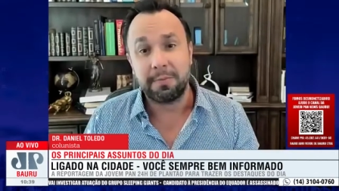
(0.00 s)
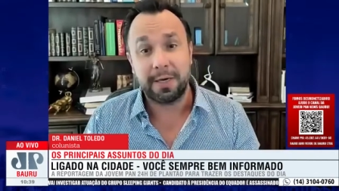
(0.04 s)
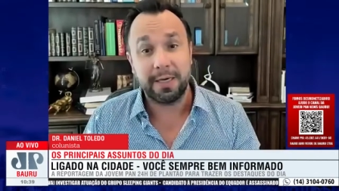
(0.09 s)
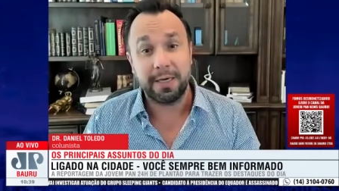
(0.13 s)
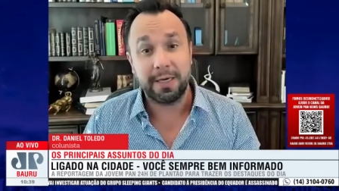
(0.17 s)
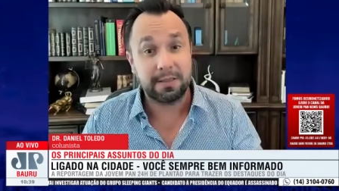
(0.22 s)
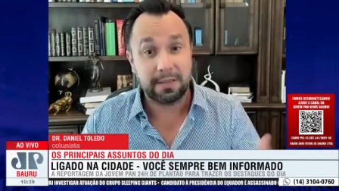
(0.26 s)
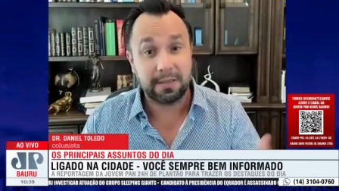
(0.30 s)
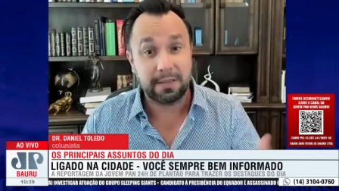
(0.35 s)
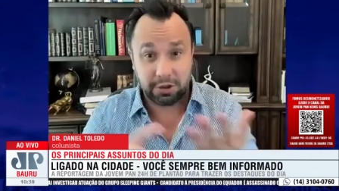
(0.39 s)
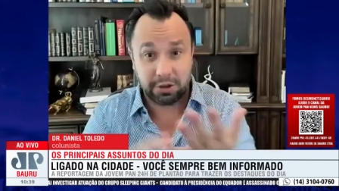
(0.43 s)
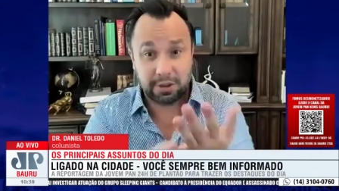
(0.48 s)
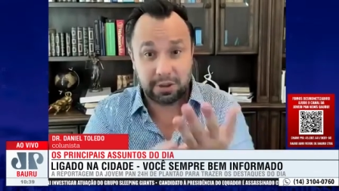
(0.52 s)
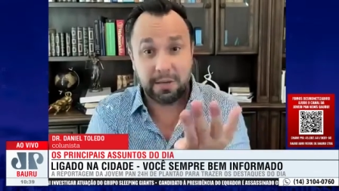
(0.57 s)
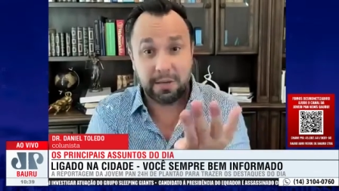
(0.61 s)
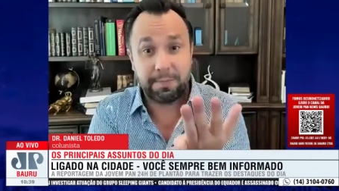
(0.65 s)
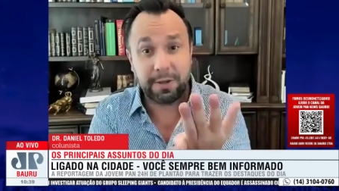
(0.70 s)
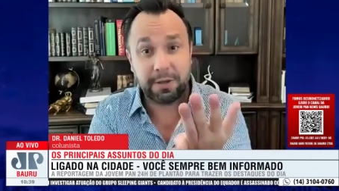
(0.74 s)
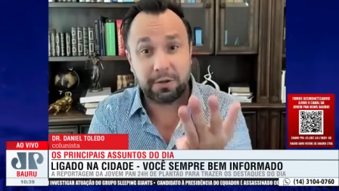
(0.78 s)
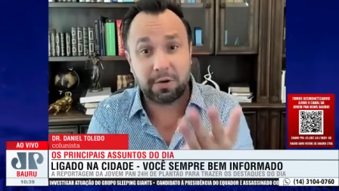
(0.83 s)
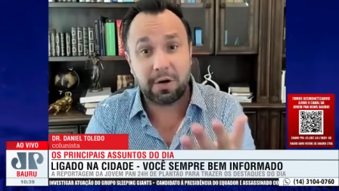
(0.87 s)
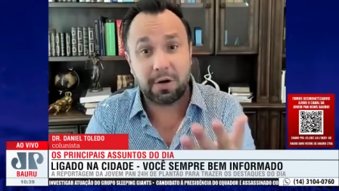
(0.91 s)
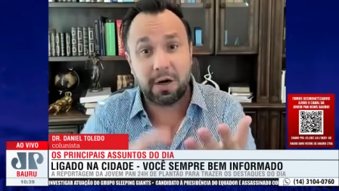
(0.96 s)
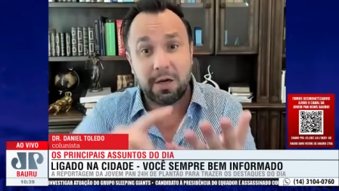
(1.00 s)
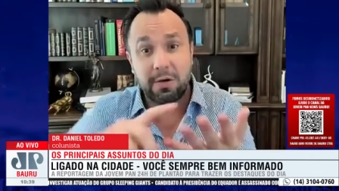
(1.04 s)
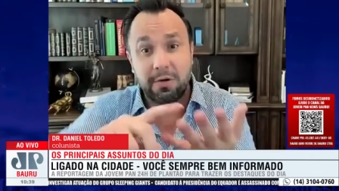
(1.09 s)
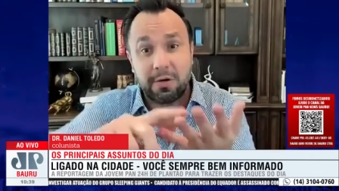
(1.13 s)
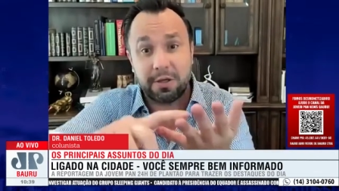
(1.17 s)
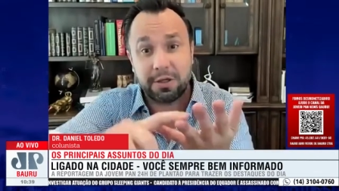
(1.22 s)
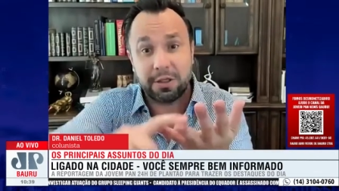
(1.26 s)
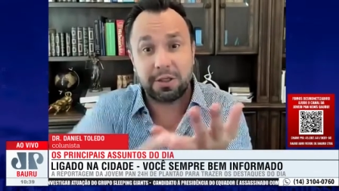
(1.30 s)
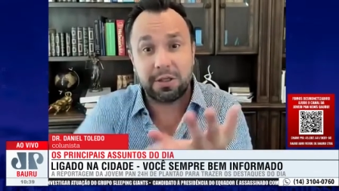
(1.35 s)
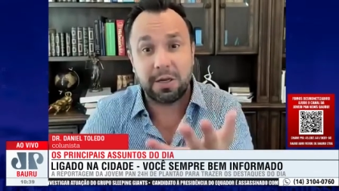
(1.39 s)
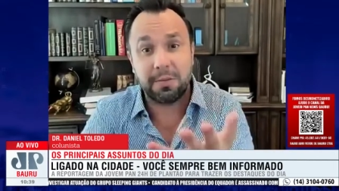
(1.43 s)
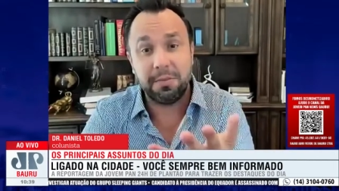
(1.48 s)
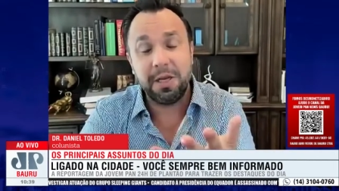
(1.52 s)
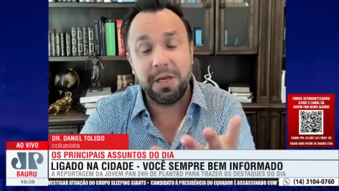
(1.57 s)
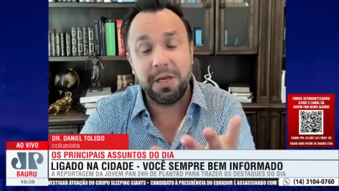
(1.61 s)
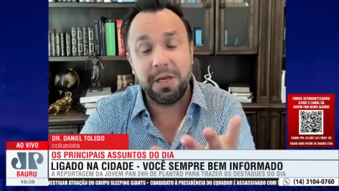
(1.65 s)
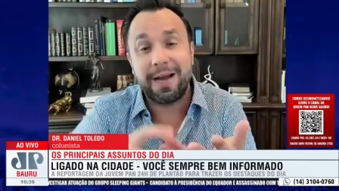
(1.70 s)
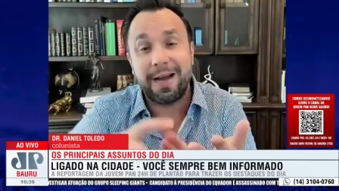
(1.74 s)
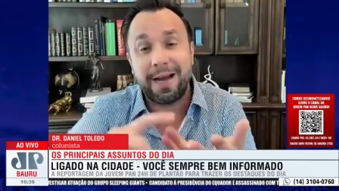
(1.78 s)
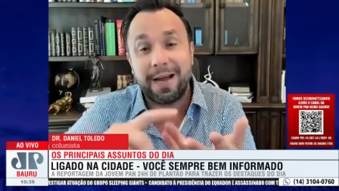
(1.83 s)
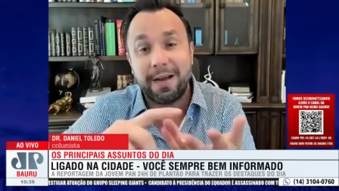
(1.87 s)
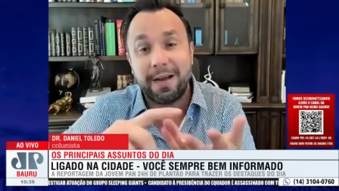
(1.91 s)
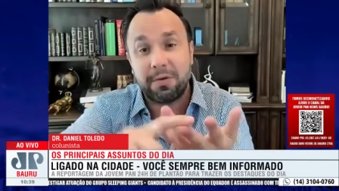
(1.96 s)
Mas a gente tem petróleo, a gente tem
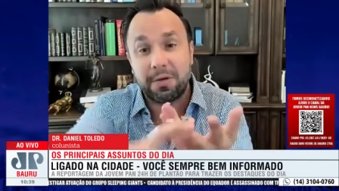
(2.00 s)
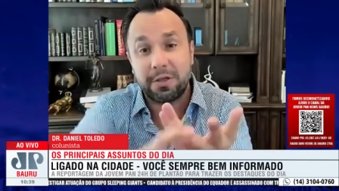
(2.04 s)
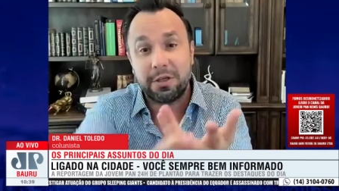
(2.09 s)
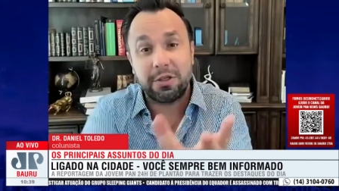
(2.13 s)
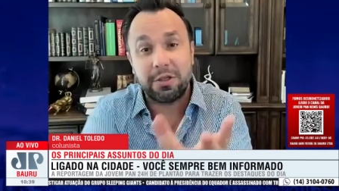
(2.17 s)
minério,